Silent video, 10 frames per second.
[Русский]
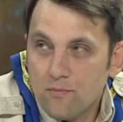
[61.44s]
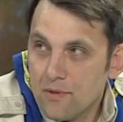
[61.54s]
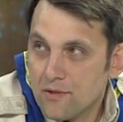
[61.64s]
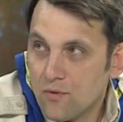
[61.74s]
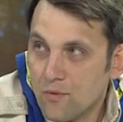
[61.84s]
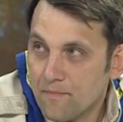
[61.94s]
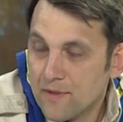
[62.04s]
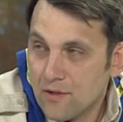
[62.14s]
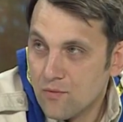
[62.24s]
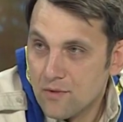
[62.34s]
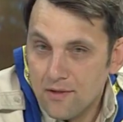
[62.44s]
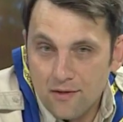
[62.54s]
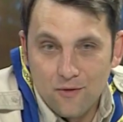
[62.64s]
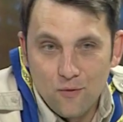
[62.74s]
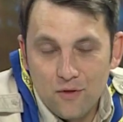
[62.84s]
простой, с одной
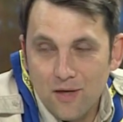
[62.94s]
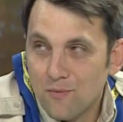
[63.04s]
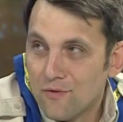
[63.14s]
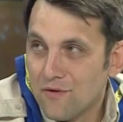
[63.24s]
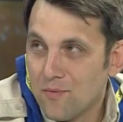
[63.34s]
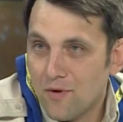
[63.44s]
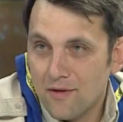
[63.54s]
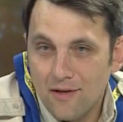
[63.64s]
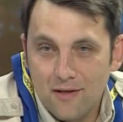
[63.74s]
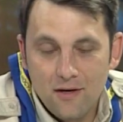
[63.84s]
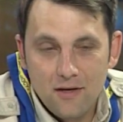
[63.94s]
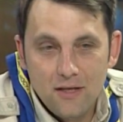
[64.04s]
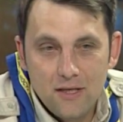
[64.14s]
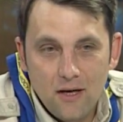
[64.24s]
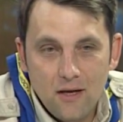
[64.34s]
стороны. Но он требует внимания и
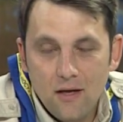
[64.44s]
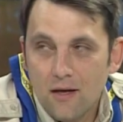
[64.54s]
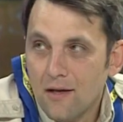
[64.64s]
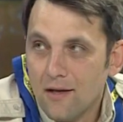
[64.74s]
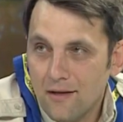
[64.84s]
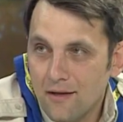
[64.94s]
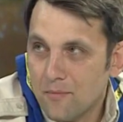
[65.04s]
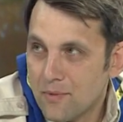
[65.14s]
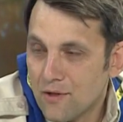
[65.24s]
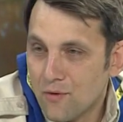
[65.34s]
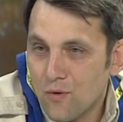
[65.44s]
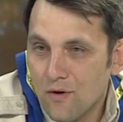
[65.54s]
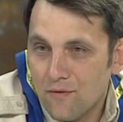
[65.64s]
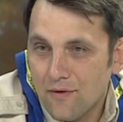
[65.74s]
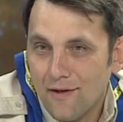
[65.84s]
родителей, и
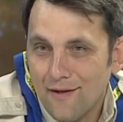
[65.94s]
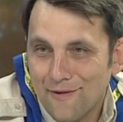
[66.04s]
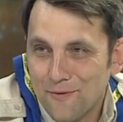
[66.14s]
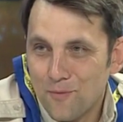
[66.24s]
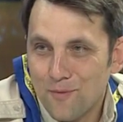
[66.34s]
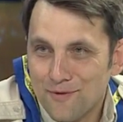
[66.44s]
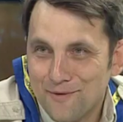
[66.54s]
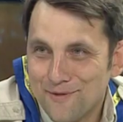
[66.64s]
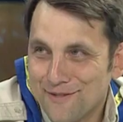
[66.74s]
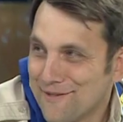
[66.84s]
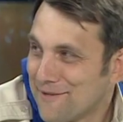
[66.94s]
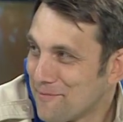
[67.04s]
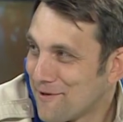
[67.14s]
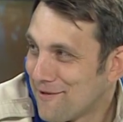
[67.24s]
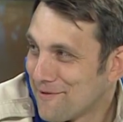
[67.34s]
педагогов. Я думаю, об этом сейчас Ирина
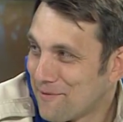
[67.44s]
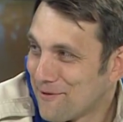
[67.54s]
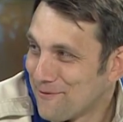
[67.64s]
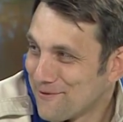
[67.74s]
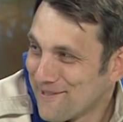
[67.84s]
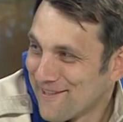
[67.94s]
Михайловна продолжит.